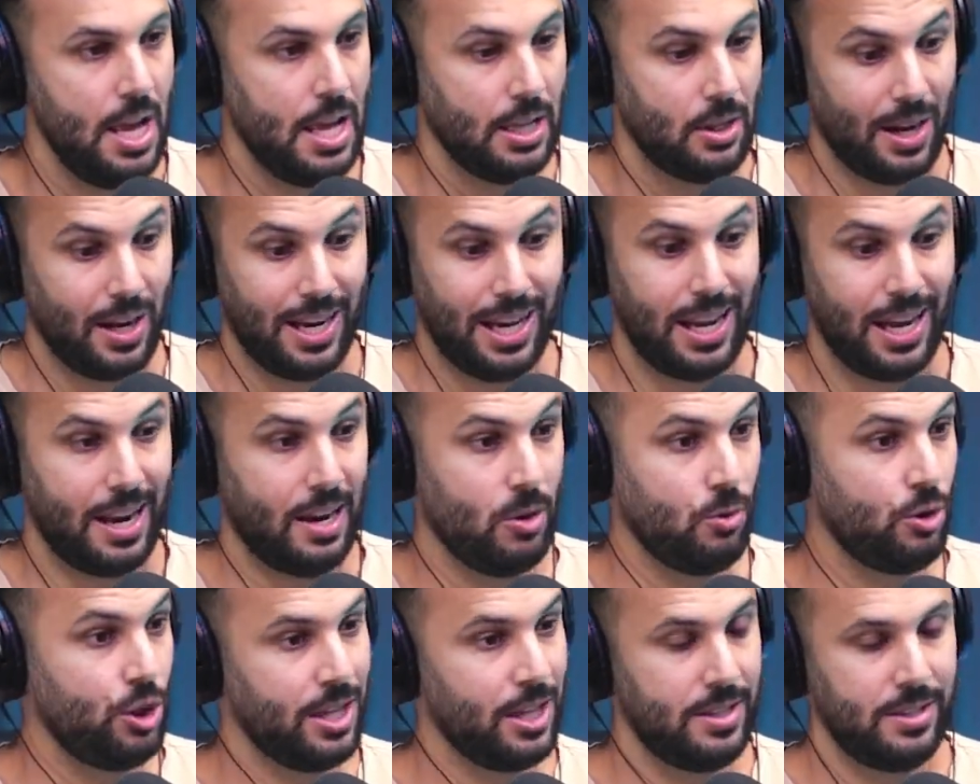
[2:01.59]
Então a galera
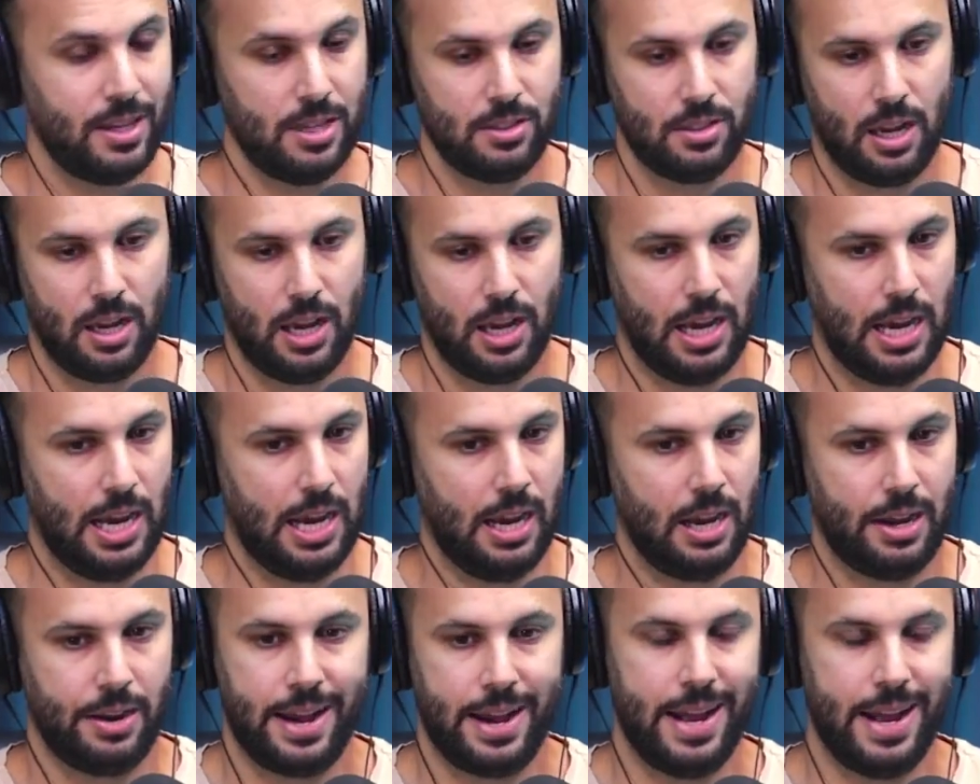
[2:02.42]
não tinha acesso
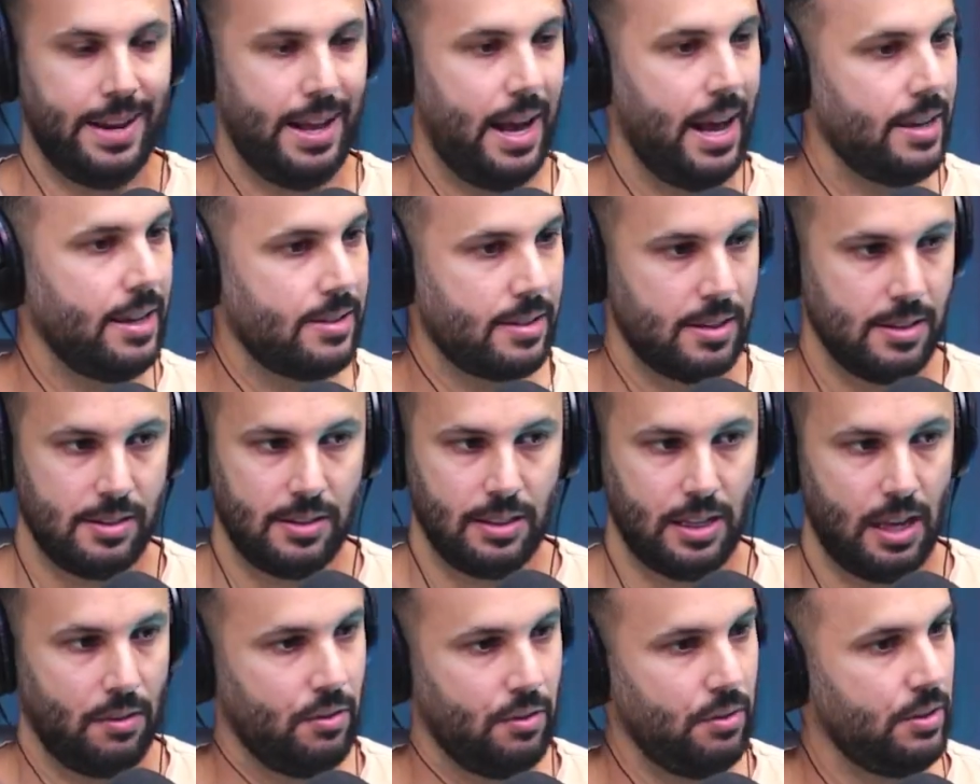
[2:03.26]
a canais que
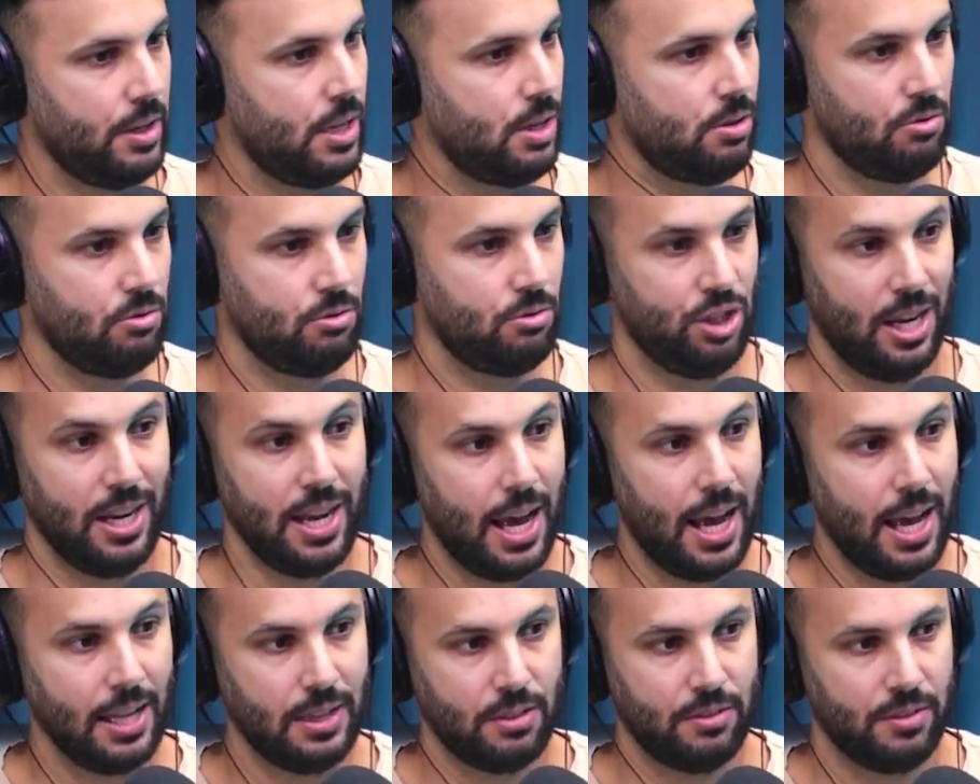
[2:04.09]
ensinavam isso, não tinha
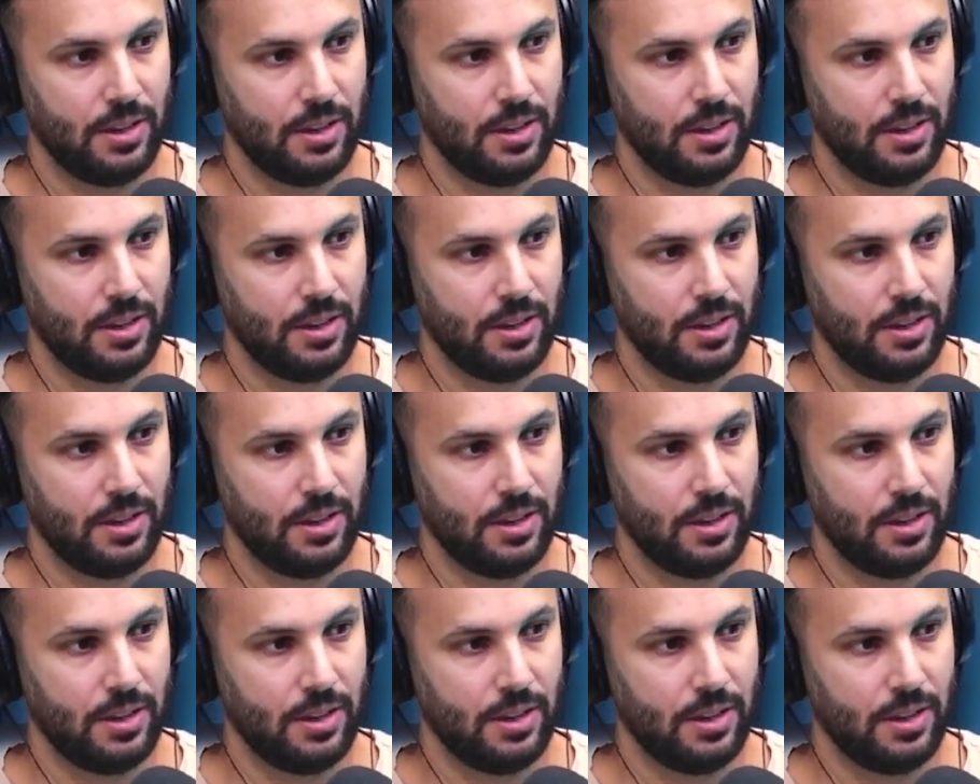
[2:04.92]
nada,